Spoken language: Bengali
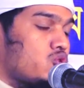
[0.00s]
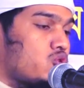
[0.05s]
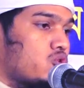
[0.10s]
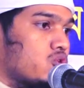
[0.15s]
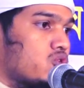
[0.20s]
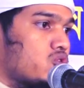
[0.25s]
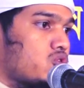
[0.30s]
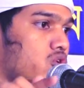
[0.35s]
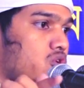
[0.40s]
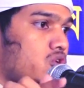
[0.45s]

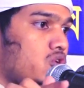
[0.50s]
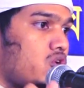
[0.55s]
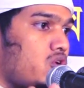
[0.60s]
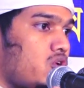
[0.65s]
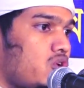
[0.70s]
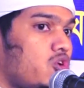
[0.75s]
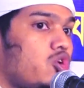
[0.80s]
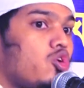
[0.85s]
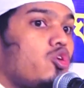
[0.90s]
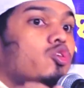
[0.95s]
সত্য হলো
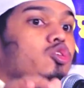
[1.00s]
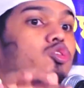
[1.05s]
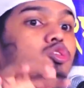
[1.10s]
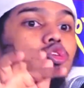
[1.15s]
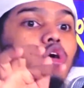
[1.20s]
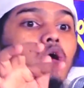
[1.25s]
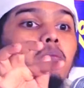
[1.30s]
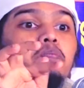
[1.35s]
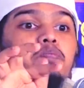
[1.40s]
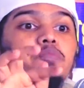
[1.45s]

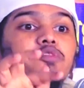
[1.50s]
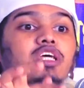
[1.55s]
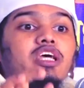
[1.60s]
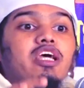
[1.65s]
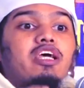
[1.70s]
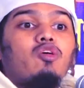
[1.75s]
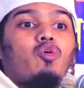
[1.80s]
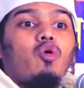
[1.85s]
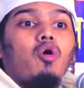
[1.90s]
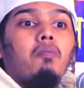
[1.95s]

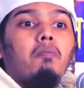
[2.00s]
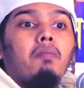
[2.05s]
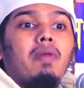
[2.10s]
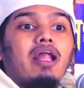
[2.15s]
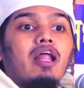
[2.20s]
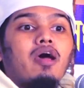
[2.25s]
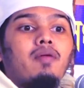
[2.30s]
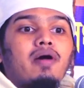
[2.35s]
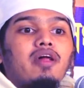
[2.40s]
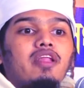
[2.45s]
সবচেয়ে কম
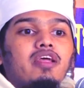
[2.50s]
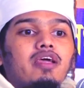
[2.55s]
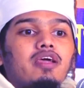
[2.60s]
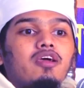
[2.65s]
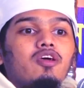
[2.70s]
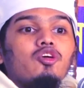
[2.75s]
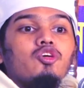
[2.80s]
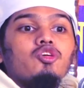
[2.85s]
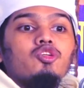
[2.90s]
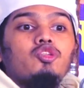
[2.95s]
মারামারি
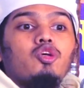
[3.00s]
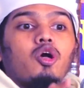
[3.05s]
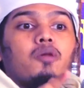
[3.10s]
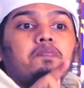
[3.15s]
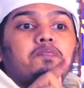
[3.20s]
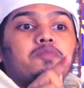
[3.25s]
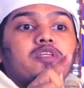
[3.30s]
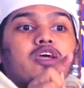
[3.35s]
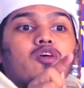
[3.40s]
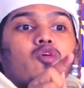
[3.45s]

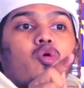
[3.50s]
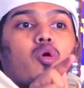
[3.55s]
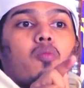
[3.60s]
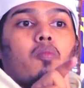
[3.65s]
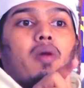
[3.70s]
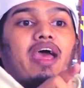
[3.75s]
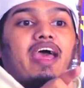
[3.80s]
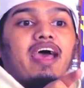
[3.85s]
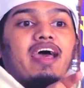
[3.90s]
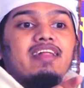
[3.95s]
সবচেয়ে কম
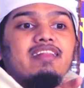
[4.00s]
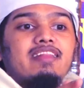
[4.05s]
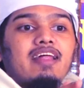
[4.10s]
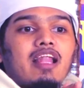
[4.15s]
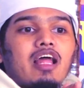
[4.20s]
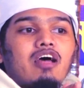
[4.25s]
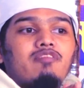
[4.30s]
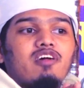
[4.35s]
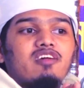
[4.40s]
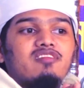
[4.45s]

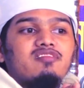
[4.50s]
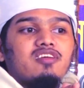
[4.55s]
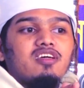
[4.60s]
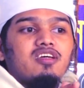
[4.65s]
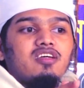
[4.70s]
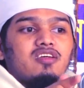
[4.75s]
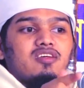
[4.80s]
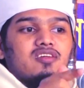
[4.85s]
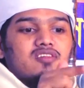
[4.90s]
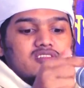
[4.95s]
এখতালাফ আছে
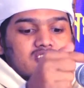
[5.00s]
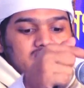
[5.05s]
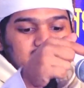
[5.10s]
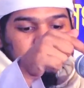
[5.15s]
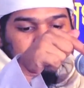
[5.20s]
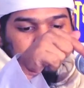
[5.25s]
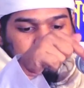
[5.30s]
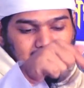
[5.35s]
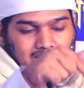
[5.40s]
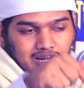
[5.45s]

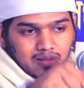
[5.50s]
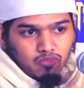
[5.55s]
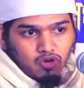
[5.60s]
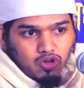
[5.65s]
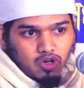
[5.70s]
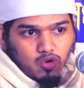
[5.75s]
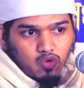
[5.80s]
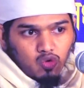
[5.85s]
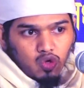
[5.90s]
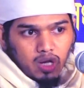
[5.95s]
সেটার নাম
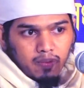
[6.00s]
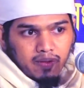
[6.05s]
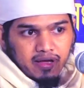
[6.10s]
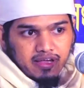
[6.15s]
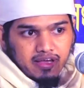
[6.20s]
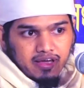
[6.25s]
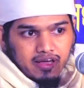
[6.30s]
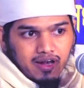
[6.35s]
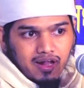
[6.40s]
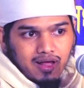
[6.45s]
হলো
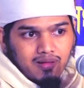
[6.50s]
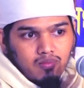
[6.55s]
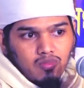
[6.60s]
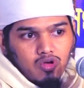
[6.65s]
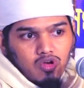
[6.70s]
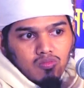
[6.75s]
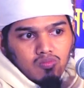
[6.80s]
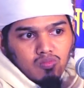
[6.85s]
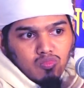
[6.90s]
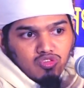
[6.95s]
উলামায়ে কারাম
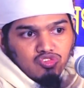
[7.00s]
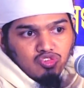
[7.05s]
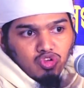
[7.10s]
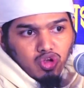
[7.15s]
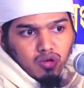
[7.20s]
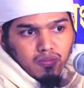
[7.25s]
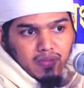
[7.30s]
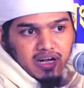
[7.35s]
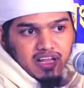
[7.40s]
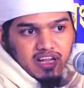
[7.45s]

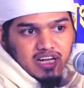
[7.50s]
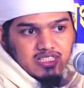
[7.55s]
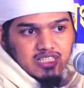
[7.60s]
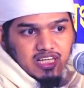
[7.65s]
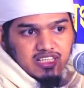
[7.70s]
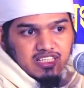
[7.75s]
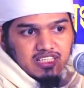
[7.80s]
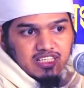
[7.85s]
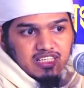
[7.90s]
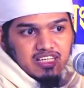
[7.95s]
মুসলমানের
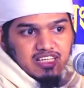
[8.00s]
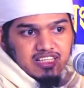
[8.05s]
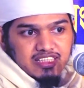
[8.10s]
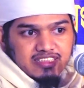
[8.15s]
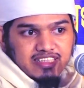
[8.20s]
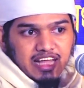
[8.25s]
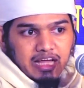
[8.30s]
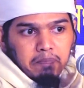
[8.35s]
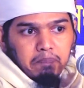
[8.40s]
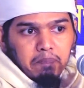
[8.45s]
জাতি
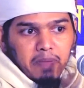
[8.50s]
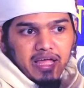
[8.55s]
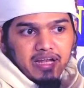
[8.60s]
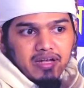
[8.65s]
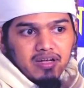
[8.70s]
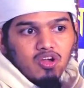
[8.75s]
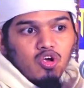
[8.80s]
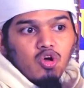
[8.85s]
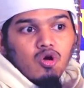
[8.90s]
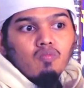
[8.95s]
দেখবেন
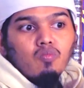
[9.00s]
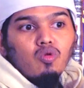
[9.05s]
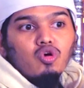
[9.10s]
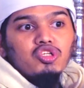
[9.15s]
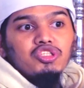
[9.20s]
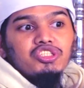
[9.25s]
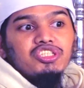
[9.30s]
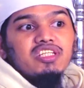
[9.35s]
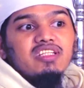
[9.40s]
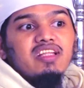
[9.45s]

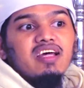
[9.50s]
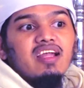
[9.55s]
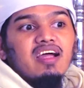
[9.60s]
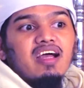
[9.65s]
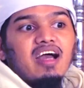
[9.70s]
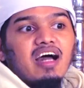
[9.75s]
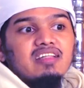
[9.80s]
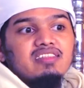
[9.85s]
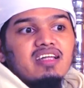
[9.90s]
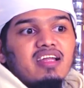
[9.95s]
মসজিদের
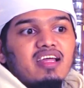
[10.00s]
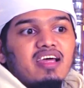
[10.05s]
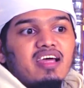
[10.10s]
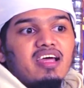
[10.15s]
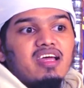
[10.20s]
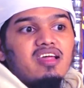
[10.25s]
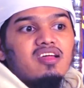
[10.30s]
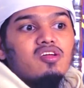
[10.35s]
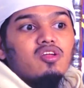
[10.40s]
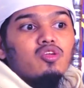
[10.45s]
কাতারে
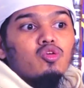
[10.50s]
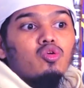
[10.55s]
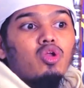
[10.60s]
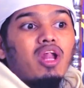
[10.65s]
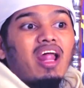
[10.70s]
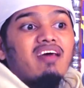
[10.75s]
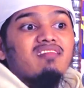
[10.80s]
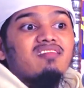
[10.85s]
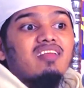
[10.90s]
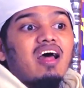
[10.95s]

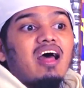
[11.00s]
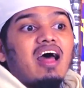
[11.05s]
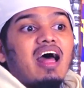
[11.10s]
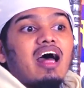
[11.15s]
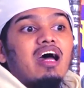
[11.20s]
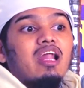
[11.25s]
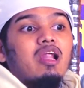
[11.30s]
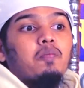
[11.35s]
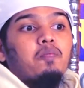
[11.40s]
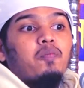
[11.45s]
রাজা
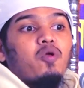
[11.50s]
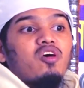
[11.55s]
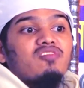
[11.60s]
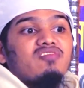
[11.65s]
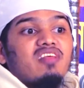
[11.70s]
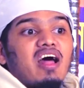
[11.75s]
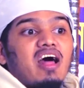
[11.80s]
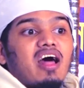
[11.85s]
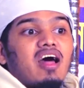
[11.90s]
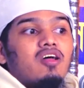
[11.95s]
আর
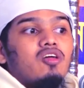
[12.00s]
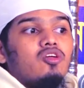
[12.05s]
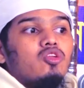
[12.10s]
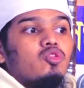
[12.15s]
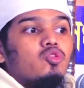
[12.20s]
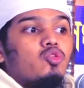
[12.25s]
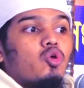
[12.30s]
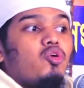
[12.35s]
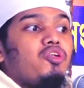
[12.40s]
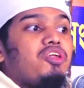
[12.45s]
প্রজা
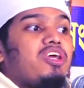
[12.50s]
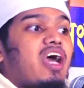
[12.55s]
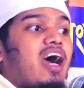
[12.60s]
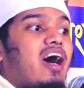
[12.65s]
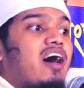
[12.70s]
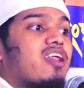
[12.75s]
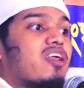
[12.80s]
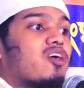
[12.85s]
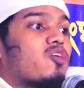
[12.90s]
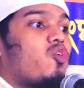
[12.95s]
ধনী
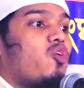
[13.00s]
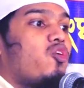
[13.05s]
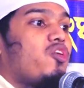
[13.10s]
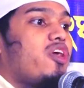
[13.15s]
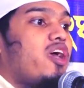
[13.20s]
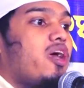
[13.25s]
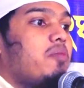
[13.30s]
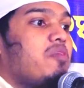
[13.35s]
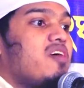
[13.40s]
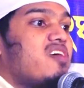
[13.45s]
আর
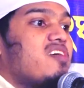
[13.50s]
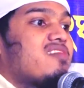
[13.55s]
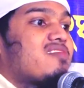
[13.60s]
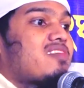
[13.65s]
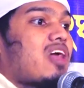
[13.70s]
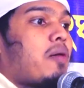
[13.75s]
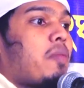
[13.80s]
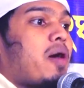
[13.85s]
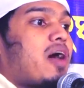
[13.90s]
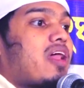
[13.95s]
গরিব
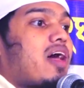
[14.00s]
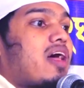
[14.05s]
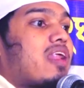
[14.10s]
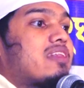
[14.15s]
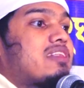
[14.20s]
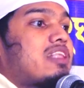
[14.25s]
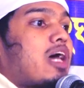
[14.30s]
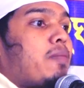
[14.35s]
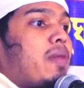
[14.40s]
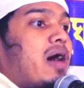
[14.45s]
সামার আর
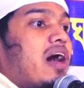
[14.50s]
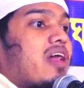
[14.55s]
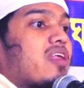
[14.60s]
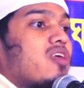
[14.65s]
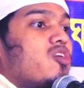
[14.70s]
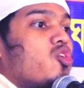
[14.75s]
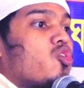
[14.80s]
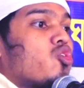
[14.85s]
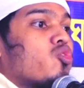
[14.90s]
তামার